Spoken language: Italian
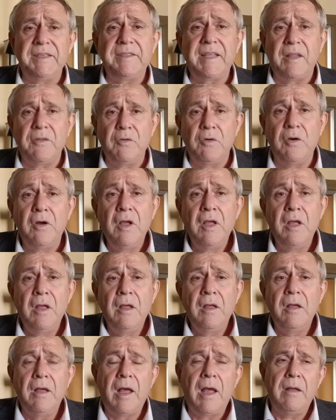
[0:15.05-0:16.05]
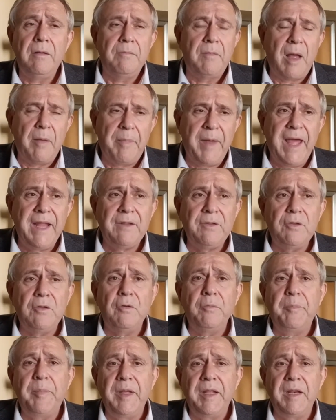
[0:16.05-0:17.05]
stato ah,
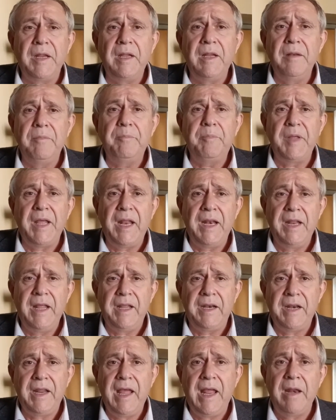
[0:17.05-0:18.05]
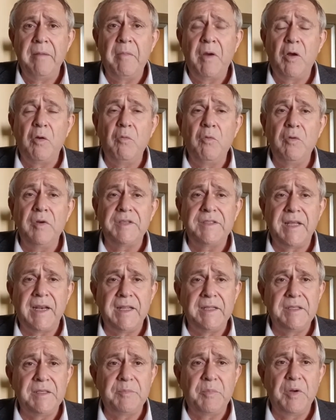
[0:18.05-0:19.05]
aperto per il PNRR, ma comunque
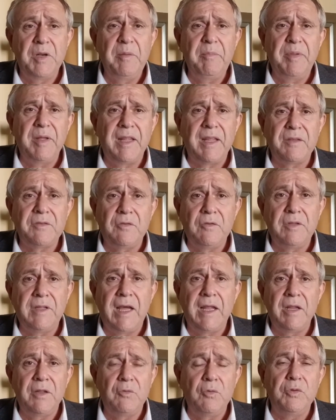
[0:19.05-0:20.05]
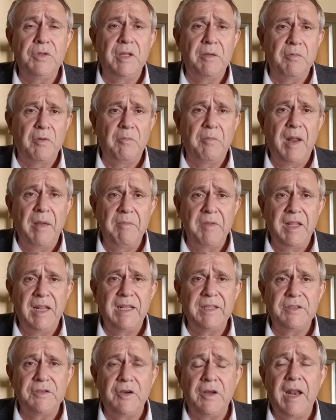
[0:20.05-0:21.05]
sarà disponibile ad ascoltare tutti i problemi
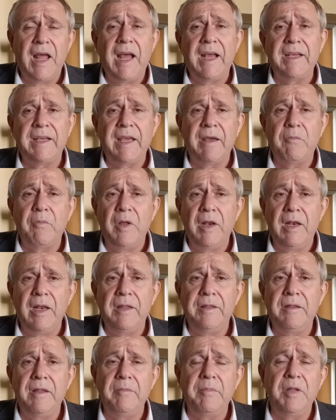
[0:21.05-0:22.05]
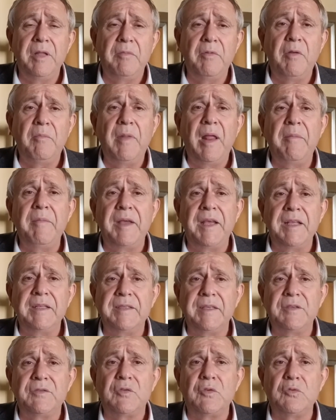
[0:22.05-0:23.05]
della zona, anche quei tipi di problemi che
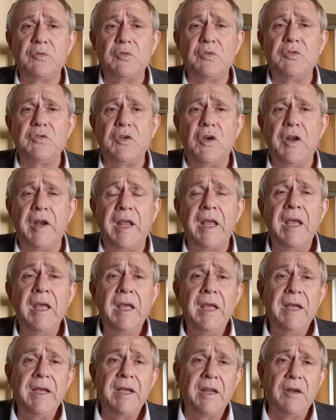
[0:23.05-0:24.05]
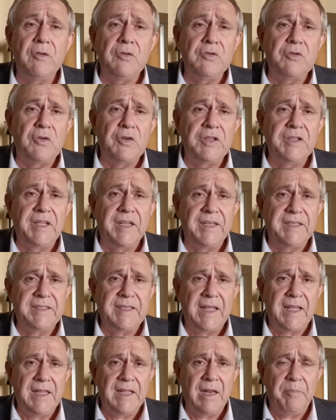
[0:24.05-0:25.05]
esistono su zone che non sono
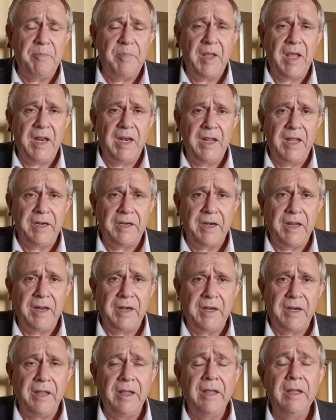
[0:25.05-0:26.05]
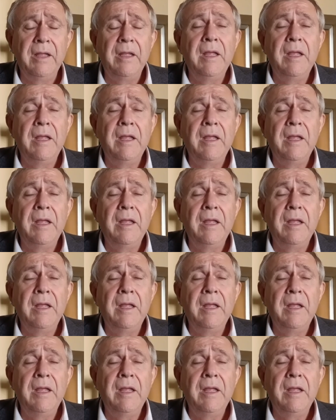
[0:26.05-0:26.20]
interessate dal PNRR